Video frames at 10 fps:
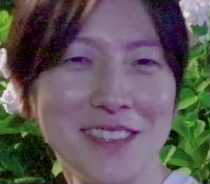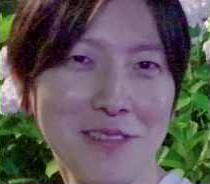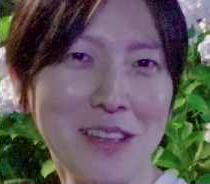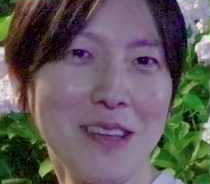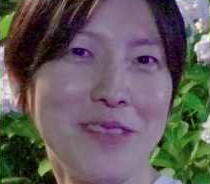
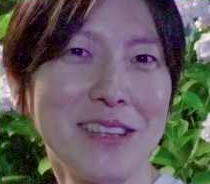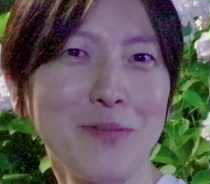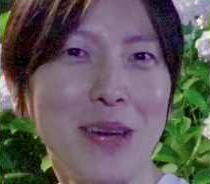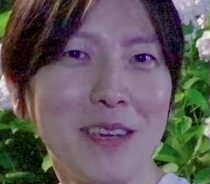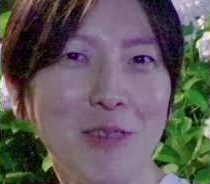それでは皆
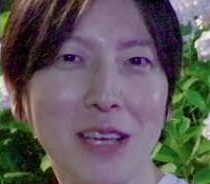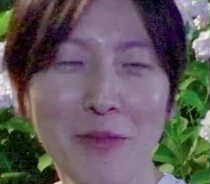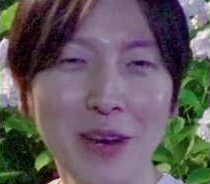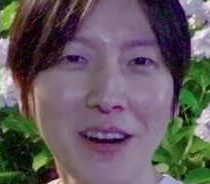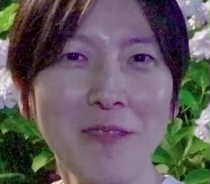様、良い
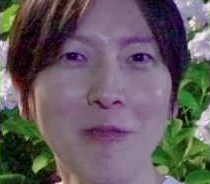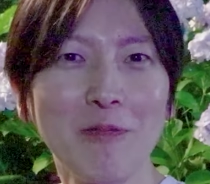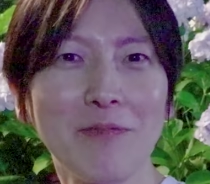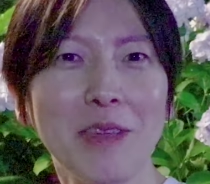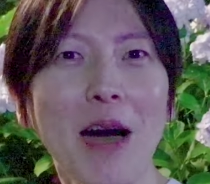カメラライフを。
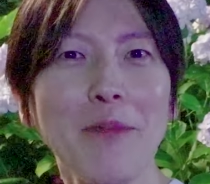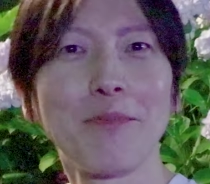では、